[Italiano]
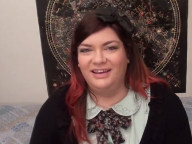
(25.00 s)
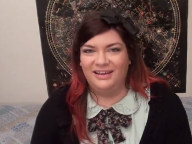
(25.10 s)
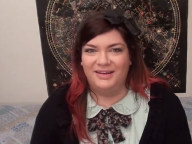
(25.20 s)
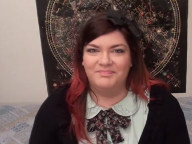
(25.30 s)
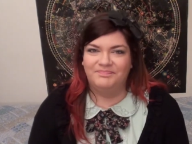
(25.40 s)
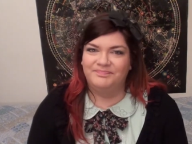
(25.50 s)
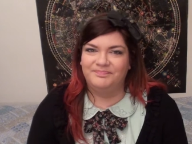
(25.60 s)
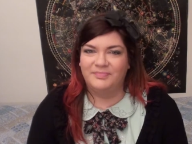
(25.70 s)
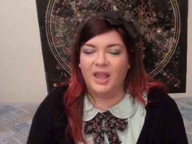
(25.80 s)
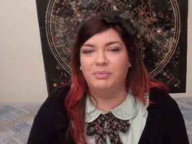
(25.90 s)
e
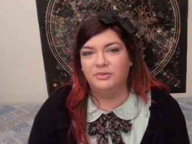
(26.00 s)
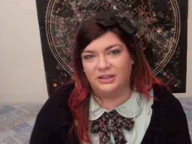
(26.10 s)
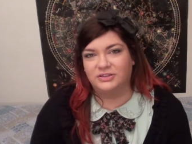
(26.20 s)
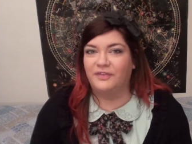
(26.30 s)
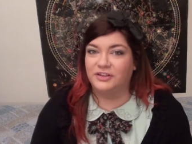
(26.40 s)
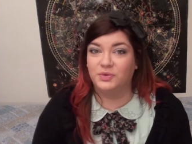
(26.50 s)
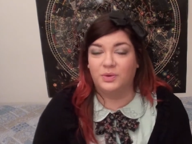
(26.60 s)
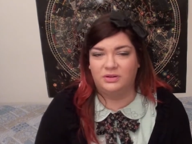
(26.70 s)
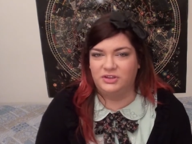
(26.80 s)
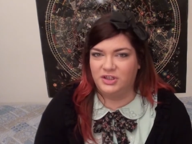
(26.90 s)
ehm, appunto adesso faccio
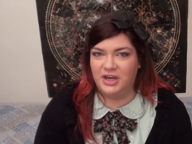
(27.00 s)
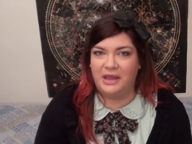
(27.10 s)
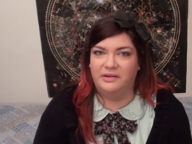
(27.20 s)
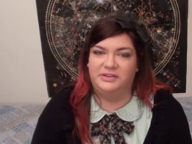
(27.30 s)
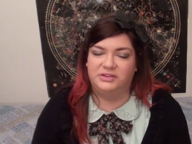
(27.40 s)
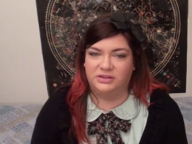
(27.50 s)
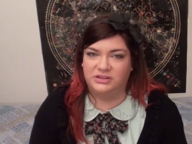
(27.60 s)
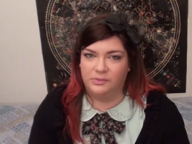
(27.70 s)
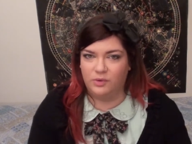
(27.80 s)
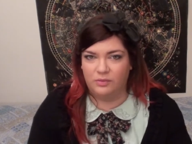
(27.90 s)
quello di gennaio, visto che
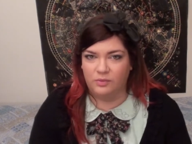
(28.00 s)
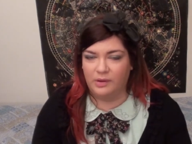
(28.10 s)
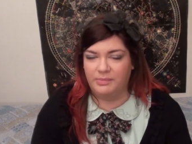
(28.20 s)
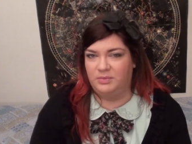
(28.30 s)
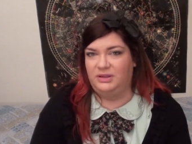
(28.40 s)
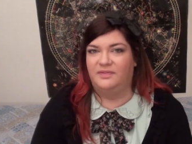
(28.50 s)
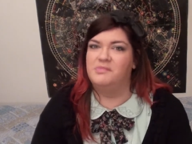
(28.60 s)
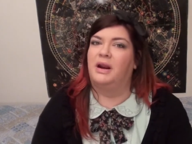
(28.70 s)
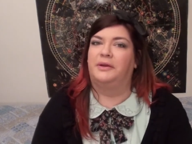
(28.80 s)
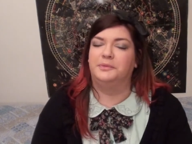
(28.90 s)
siamo comunque ai primi di
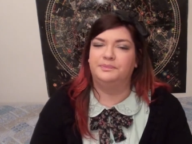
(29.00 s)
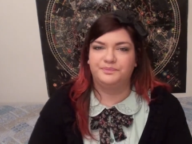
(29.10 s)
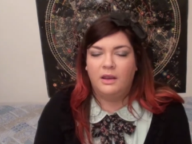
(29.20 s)
febbraio.